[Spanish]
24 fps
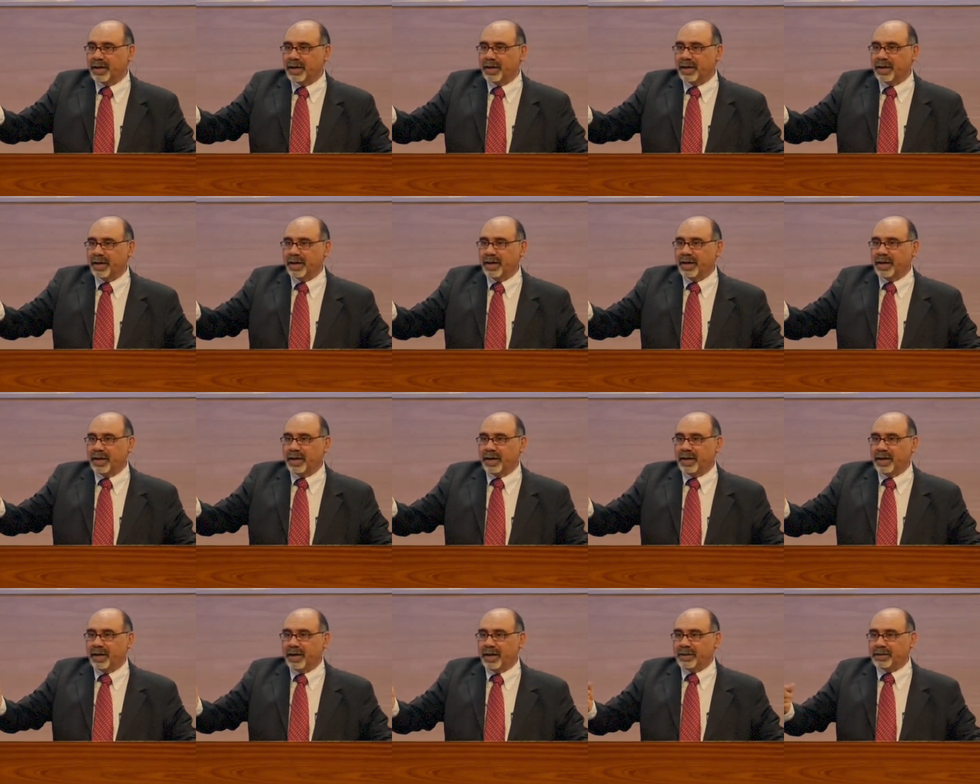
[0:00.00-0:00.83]
Es que
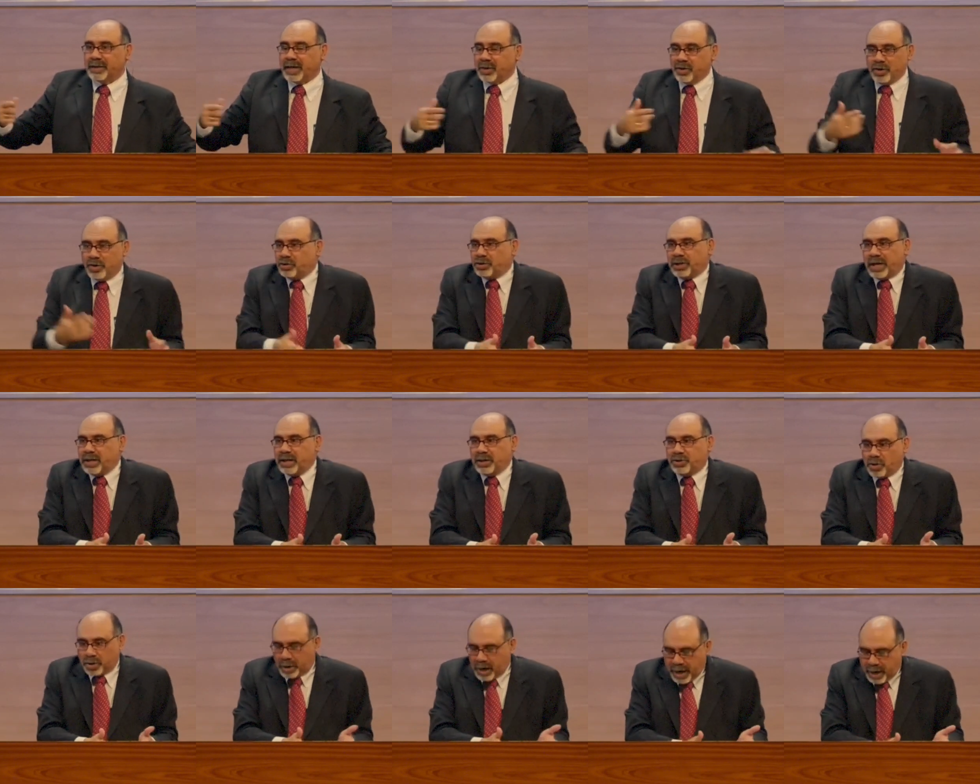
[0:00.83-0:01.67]
Dios ha dicho
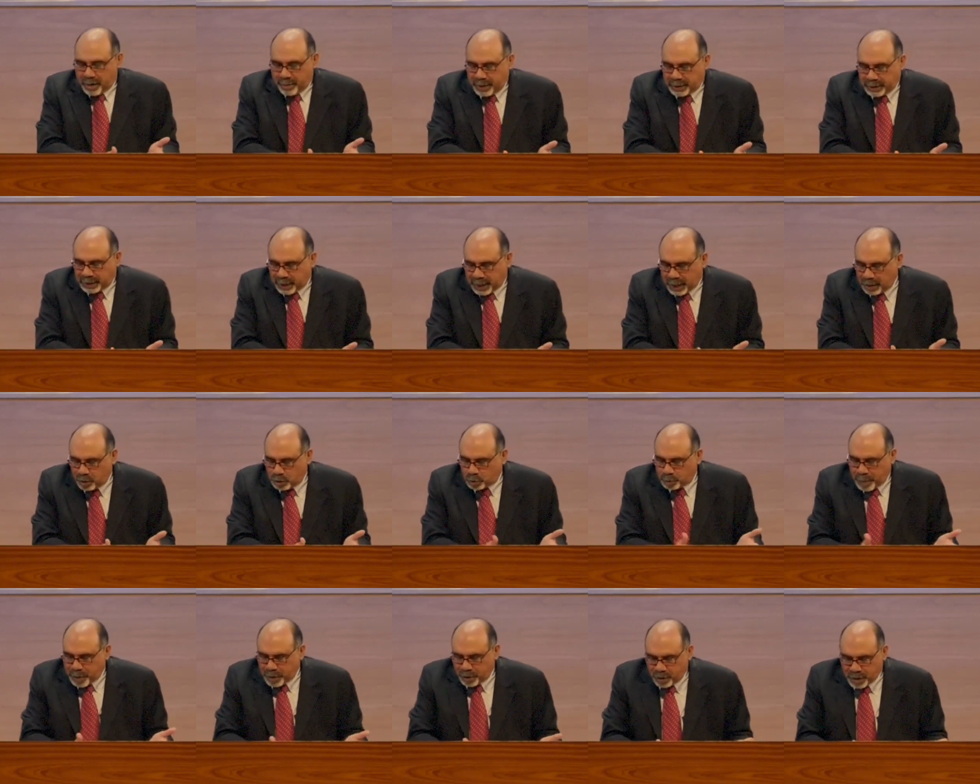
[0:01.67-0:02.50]
claramente que Él nos perdona
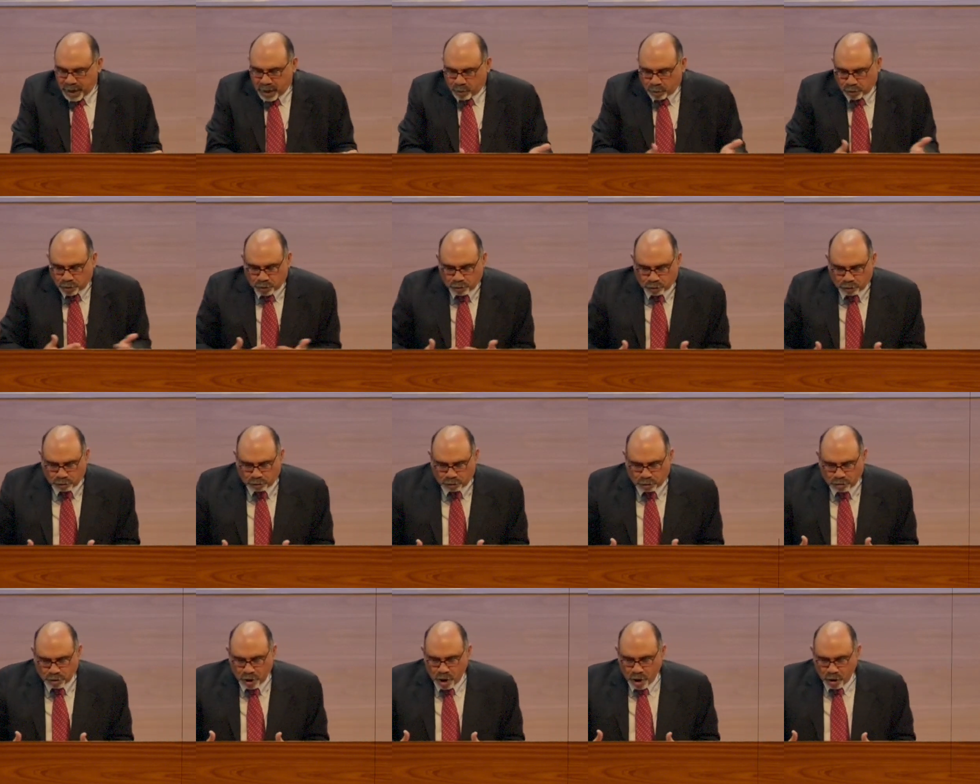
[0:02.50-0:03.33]
cuando nosotros
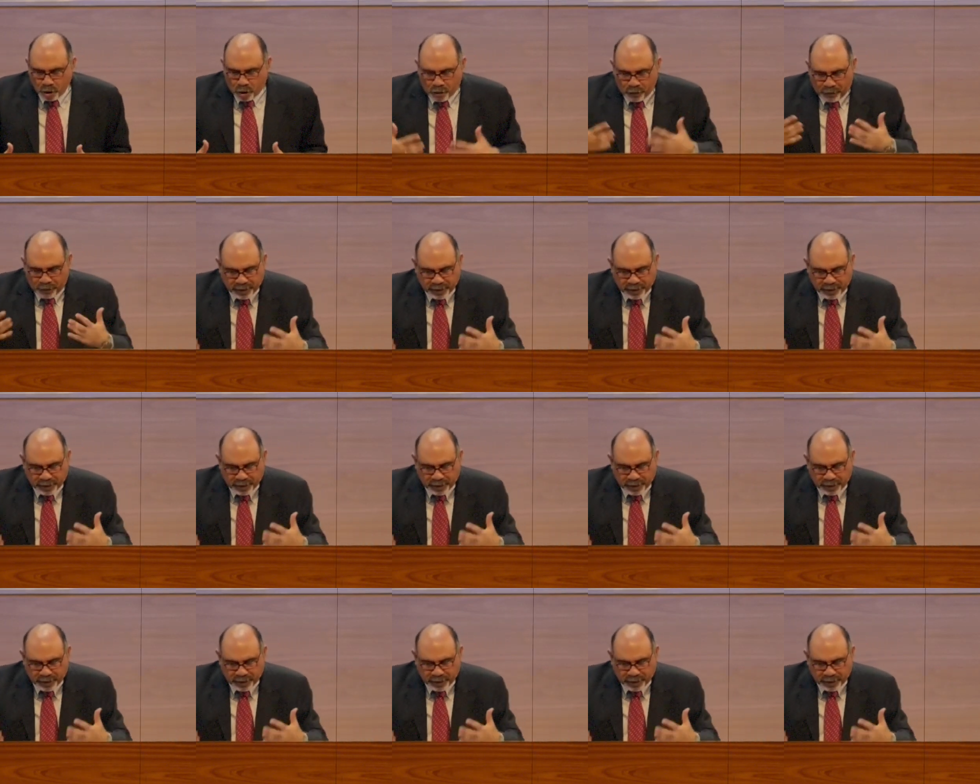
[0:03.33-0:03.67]
confesamos nuestros